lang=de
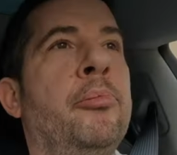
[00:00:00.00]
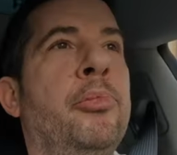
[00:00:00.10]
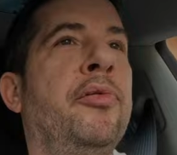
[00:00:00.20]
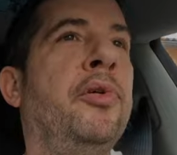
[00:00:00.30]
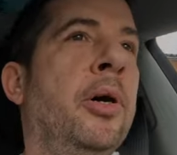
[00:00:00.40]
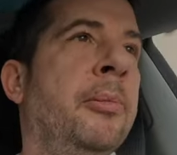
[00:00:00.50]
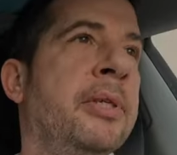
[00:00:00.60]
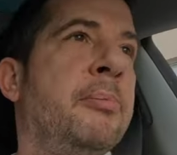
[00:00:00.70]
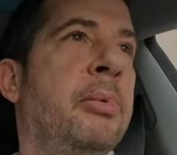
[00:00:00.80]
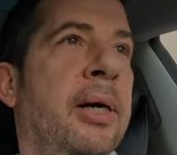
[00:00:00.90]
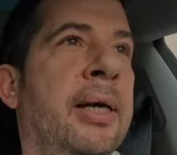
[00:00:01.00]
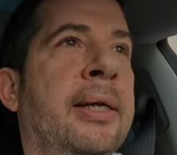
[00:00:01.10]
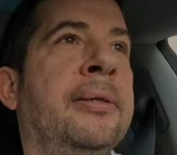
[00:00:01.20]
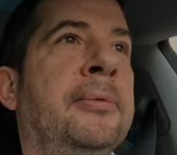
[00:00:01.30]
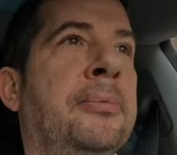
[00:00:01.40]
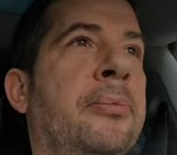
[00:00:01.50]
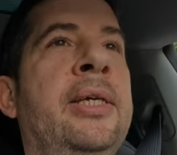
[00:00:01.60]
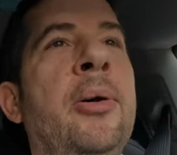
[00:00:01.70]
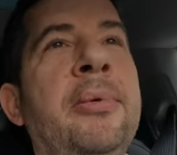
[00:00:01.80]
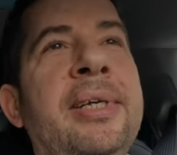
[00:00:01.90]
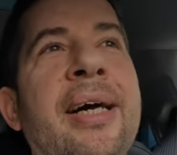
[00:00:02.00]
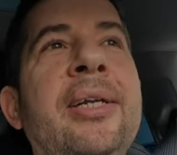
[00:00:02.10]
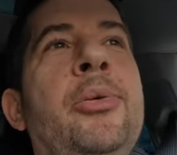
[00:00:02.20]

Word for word: Performance behalten? Die Kommentare, die